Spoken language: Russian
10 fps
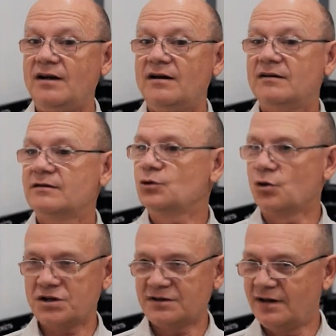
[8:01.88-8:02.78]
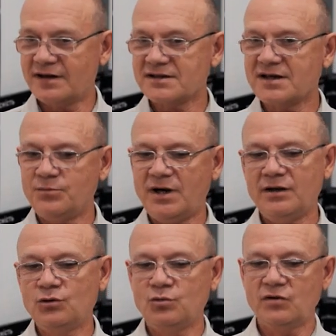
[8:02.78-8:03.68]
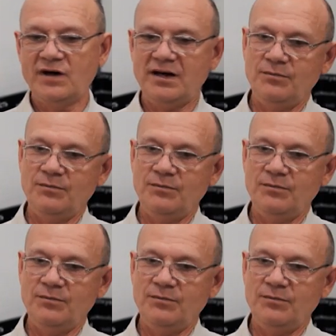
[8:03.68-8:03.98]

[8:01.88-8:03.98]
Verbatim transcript: э, тоже раскопали, но ну, буквально